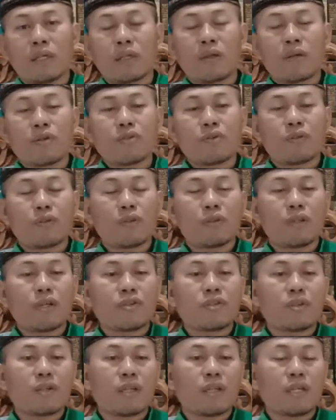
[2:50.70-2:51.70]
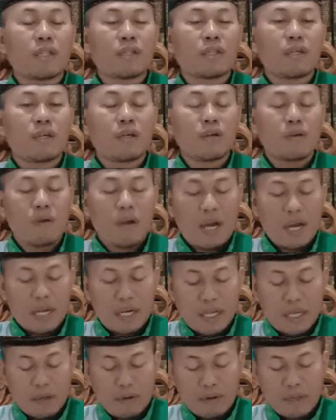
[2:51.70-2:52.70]
Rasulullah Shallallahu
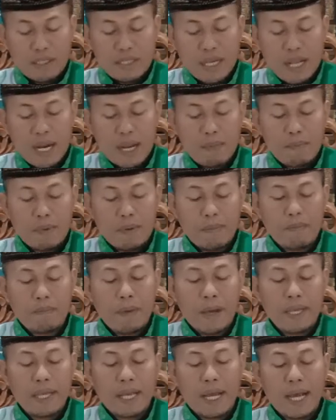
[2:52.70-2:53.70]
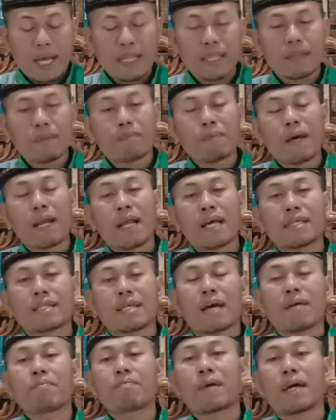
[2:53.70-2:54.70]
Alaihi Wasallam membayat para
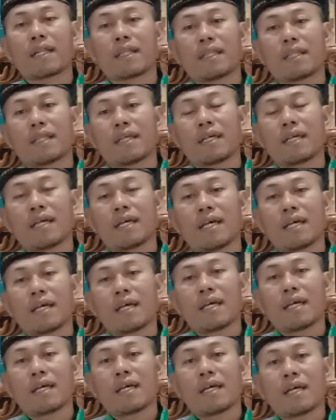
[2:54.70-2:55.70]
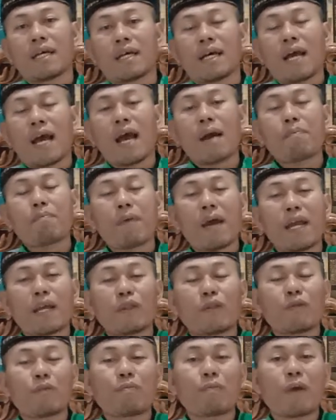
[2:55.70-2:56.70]
sahabat. Apa
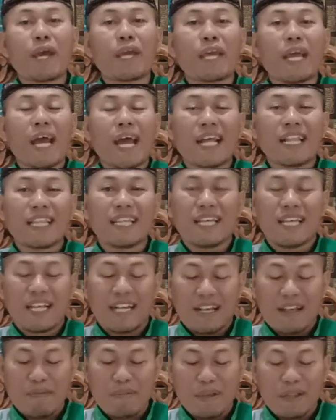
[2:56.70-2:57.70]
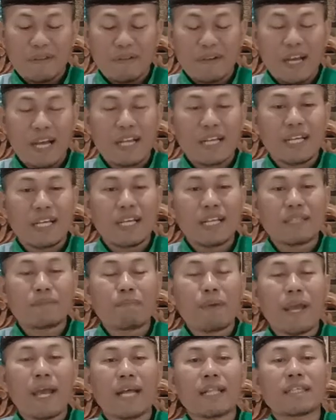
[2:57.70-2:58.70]
itu bayat Kira-kira begitu kan?
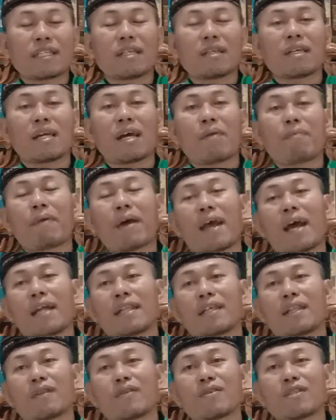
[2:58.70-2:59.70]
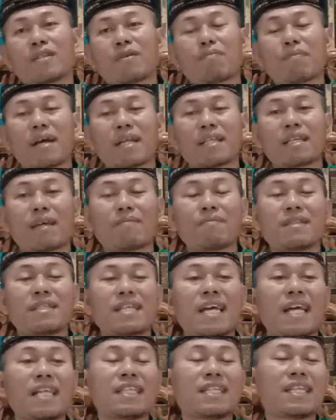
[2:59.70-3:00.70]
bayat bayat itu semacam
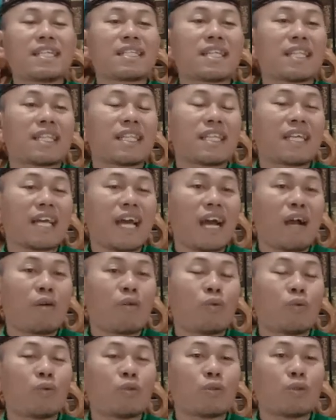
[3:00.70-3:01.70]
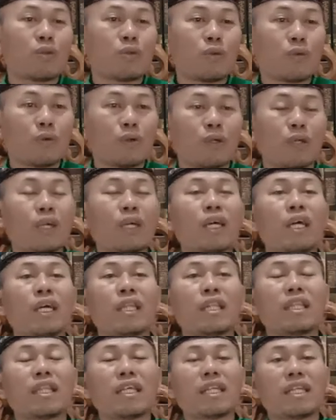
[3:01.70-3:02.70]
janji setia untuk
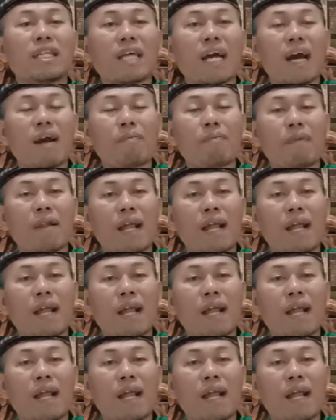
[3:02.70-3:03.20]
tidak